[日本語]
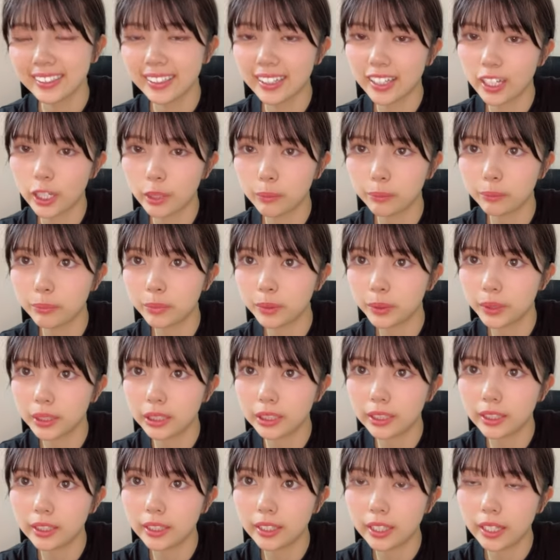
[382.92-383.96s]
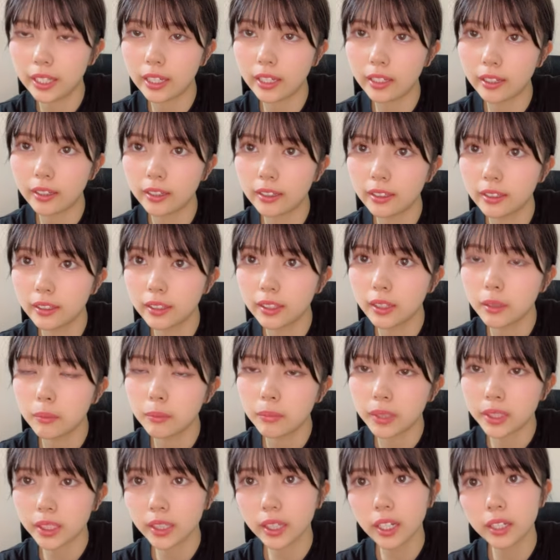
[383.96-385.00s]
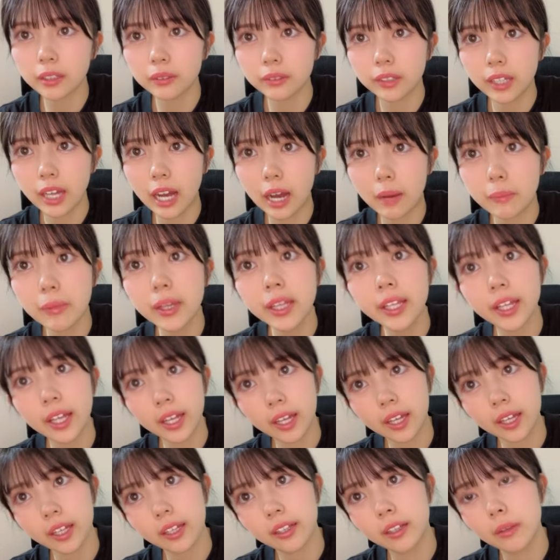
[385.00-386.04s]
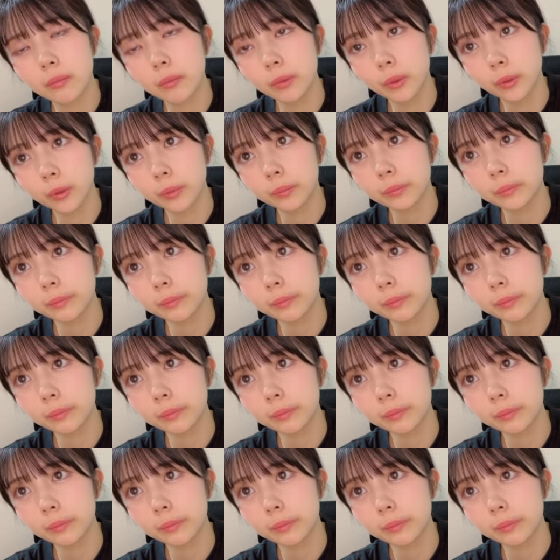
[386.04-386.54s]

キャンプ行ってまさかのね雨ででも